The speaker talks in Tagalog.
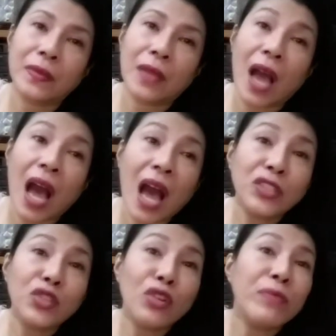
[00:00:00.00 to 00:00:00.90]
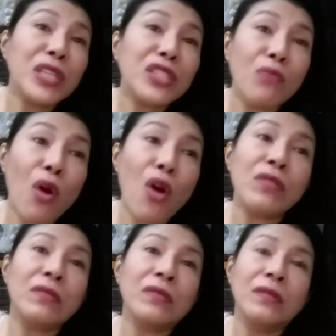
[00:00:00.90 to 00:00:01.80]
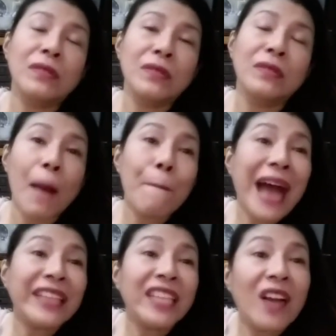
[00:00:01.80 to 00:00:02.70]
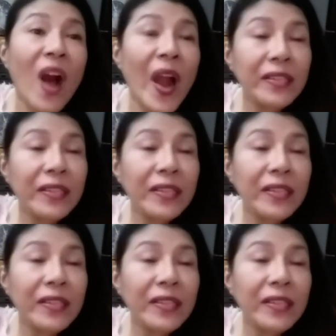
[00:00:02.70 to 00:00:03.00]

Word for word: At yung mismong bodyguard